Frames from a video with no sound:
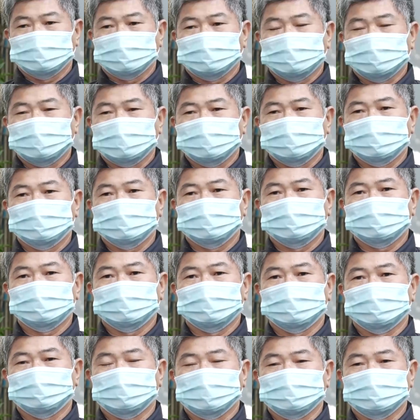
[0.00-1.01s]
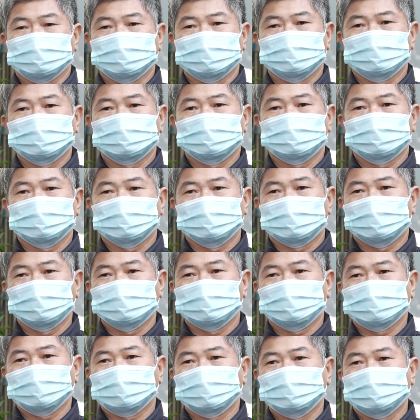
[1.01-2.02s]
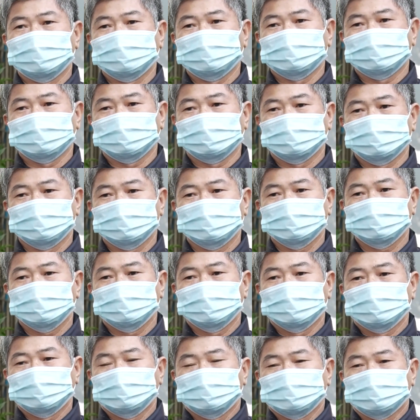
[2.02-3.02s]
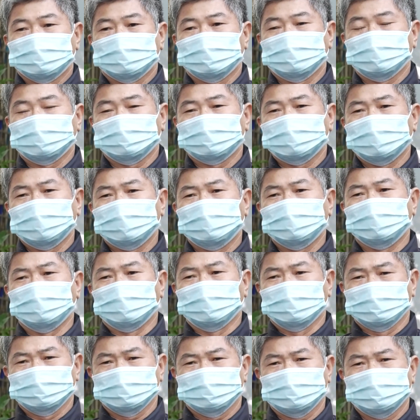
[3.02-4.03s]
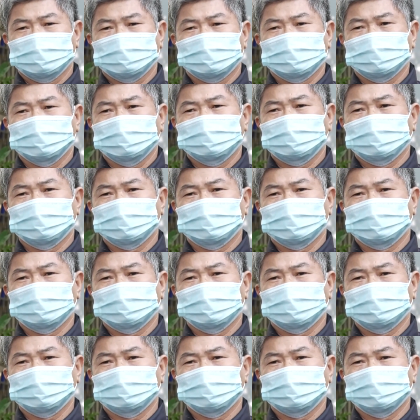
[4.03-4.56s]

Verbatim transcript: Hiện nay thì bản thân tôi và gia đình cũng thực hiện đầy đủ theo cái